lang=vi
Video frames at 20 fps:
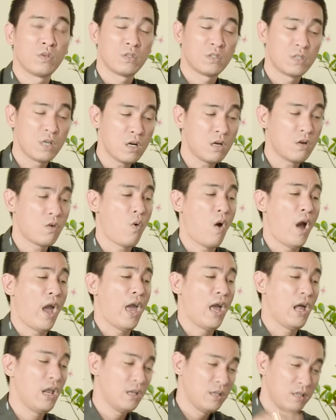sức
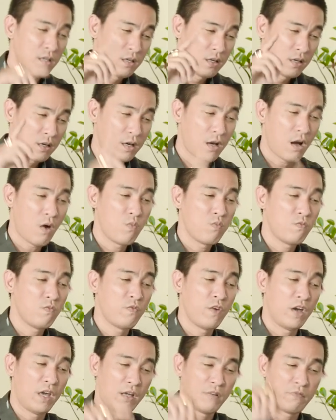khỏe
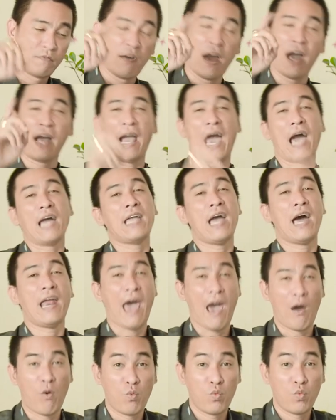công việc và cả gia
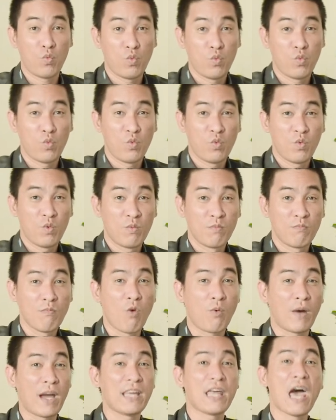đạo
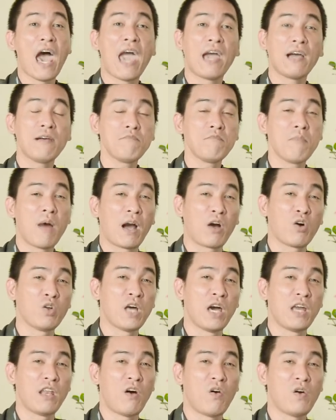một cái tháng mà có
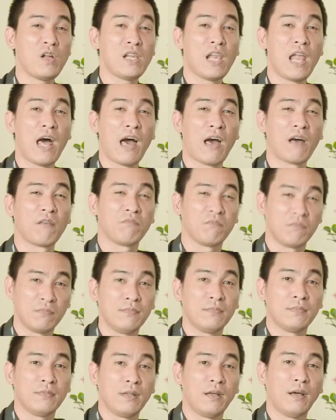thể nói là
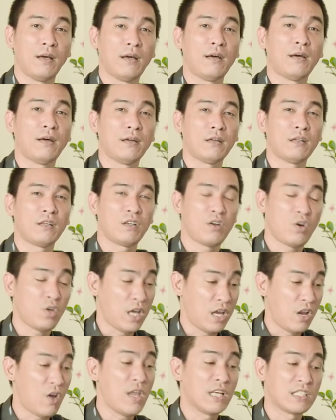à, có
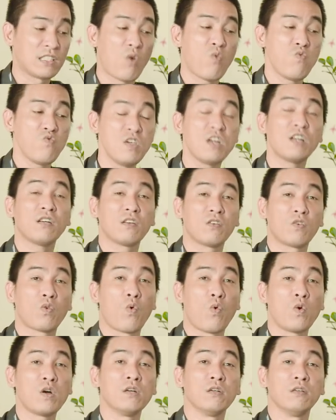thể nói là xấu nhất
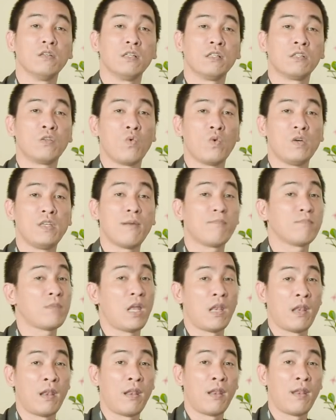của người tuổi nhâm thìn